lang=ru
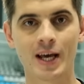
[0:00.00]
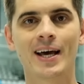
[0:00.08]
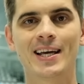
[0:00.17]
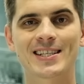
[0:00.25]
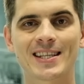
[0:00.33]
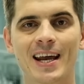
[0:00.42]

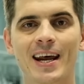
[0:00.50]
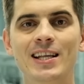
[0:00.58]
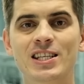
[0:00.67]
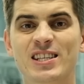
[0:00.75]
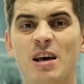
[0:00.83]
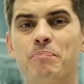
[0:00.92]
И
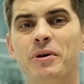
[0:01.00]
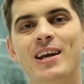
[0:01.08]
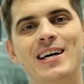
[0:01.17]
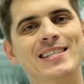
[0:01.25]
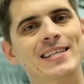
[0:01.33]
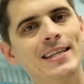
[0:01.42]
старайтесь
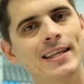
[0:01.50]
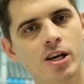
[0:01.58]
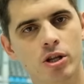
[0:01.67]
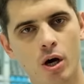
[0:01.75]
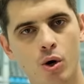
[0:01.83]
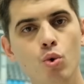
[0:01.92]
опираться не
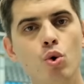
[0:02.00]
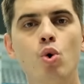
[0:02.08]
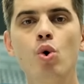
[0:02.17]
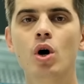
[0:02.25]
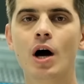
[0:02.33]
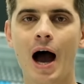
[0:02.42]
на
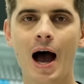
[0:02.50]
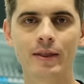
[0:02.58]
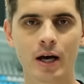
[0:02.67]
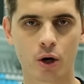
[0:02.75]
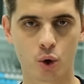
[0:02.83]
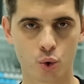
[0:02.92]
руку, а
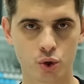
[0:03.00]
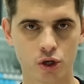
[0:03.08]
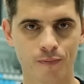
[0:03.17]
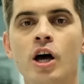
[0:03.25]
на грудь.